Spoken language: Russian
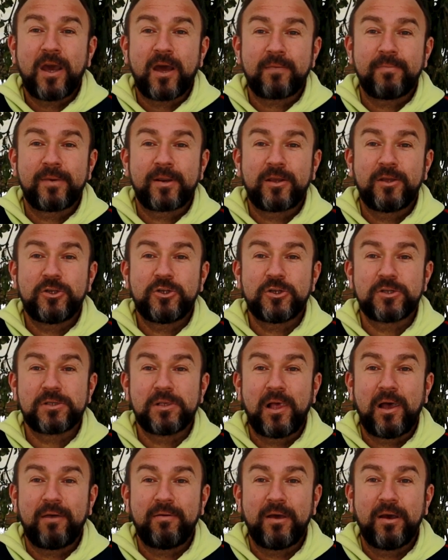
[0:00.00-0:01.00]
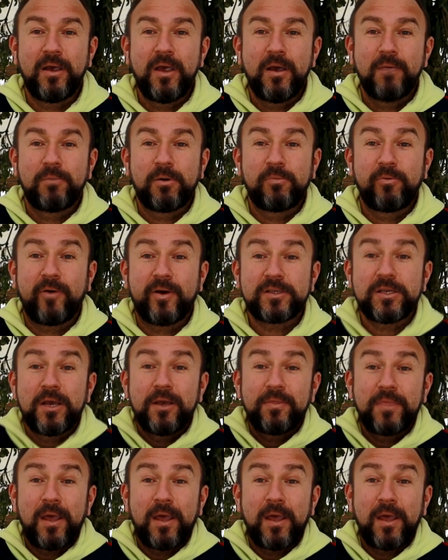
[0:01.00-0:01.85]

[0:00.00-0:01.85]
ярмарке тщеславия побывать.